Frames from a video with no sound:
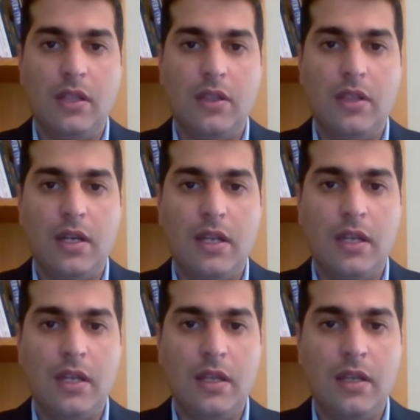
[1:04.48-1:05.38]
أن تظهر
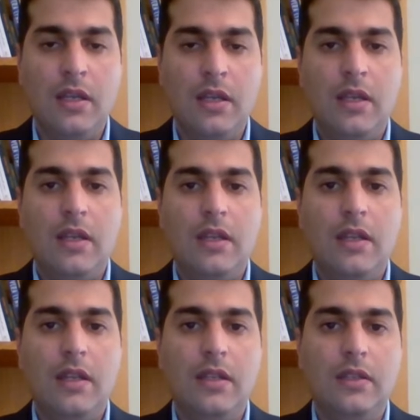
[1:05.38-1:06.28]
أنها
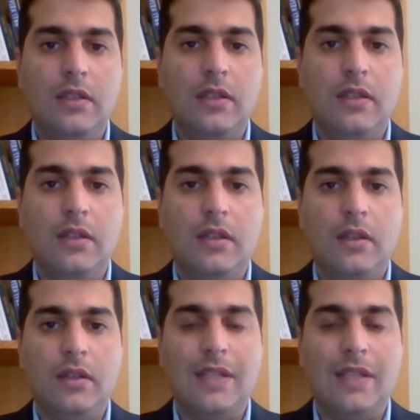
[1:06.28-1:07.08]
هي التي آه،